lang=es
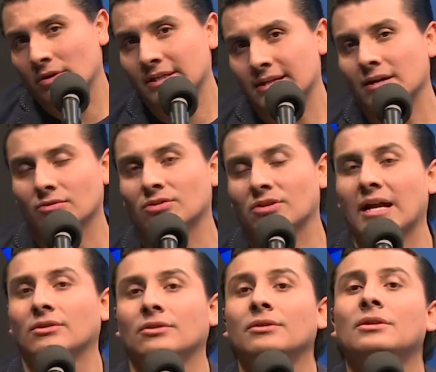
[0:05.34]
que está
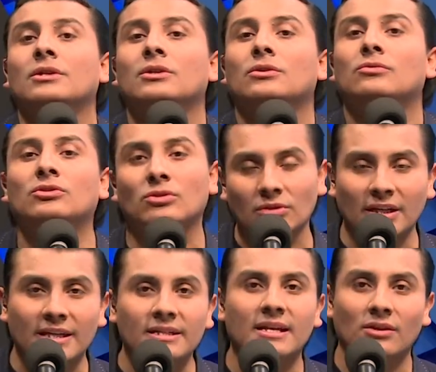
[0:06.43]
costando nuestros
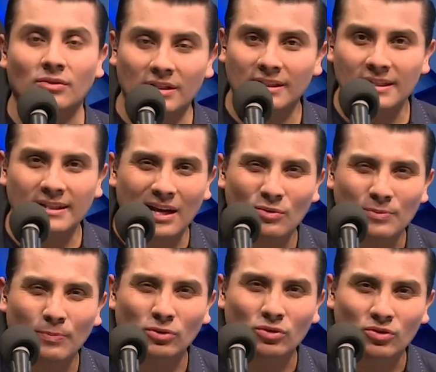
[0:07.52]
legisladores en San Luis
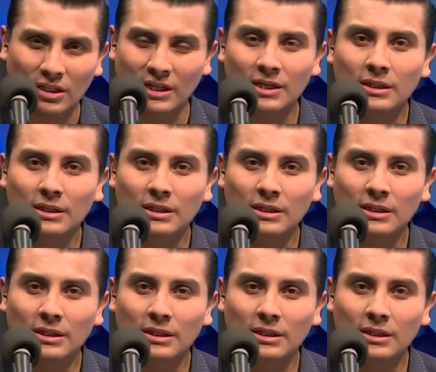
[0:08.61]
Potosí.